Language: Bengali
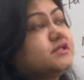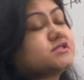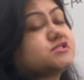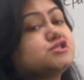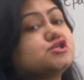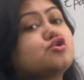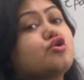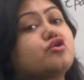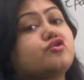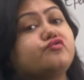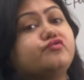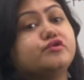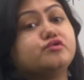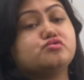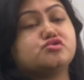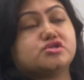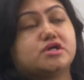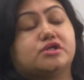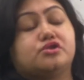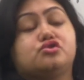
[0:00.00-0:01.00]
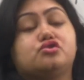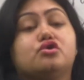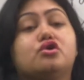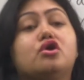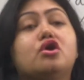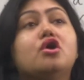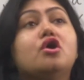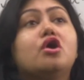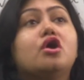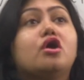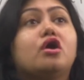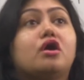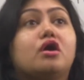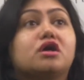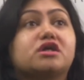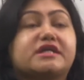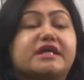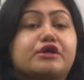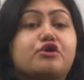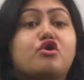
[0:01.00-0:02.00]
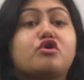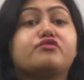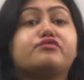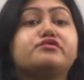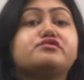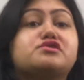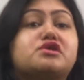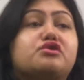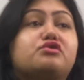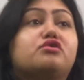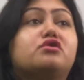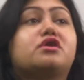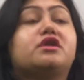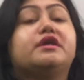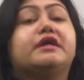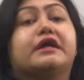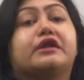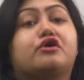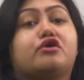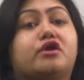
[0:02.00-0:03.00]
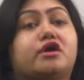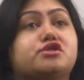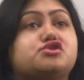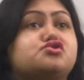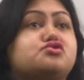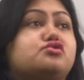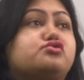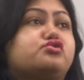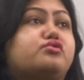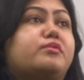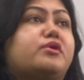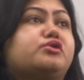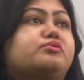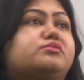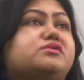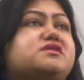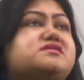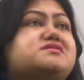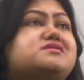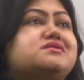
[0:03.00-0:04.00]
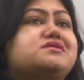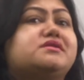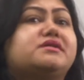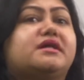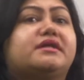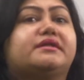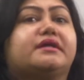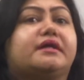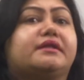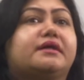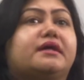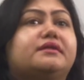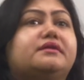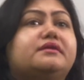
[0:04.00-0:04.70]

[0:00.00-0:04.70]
দেখছি কনফিউশন তো সেই কনফিউশনগুলো ক্লিয়ার করার জন্য তোমরা তোমাদের সিনিয়র দাদা